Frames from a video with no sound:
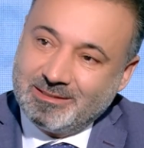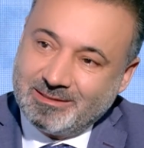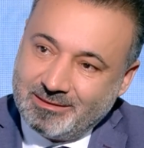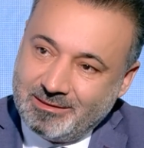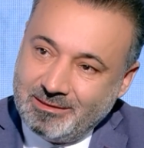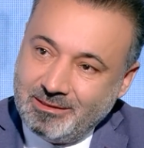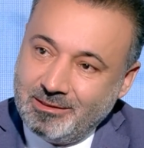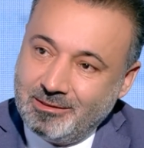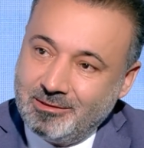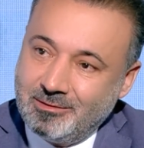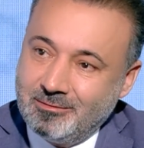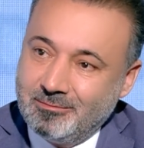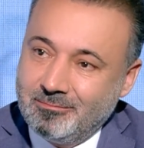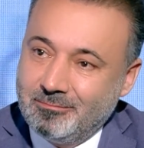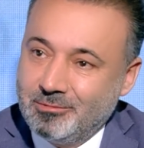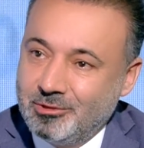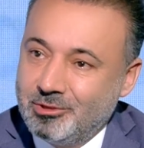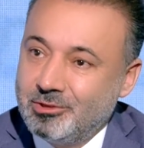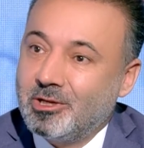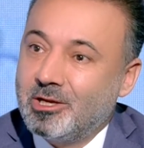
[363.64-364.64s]
سنين
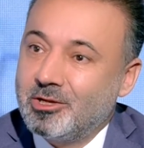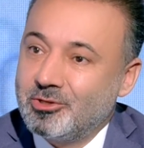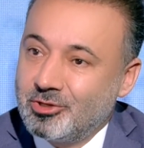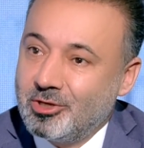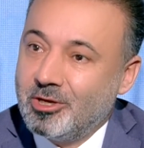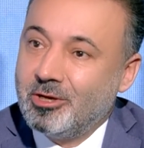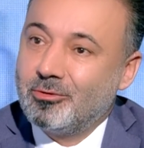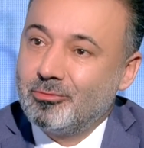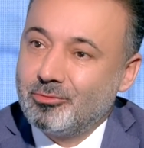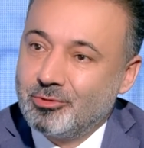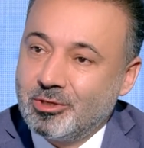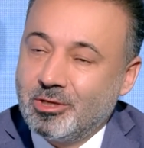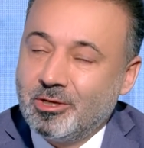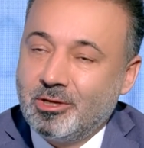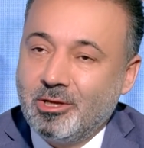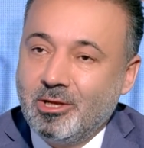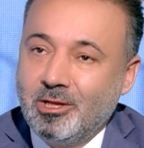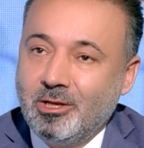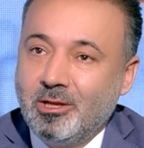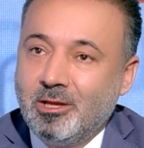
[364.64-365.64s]
مش على شهر
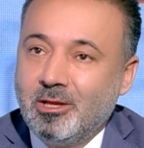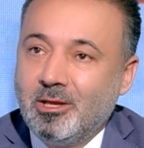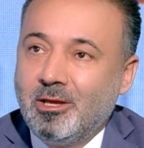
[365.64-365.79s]
وشهرين